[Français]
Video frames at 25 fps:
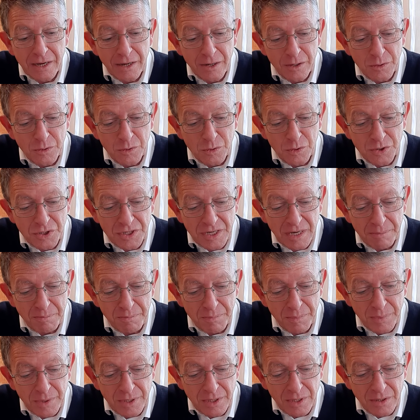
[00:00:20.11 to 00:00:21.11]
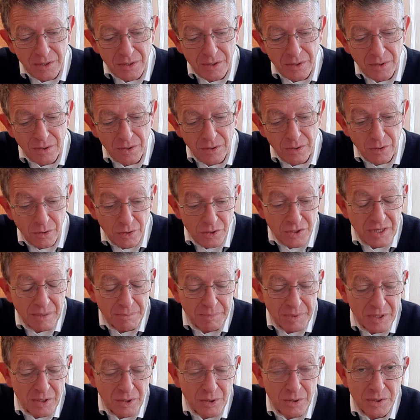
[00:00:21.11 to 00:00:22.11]
du chapitre le
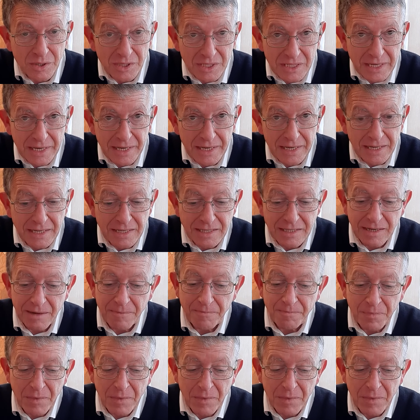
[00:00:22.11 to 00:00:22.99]
chapitre 16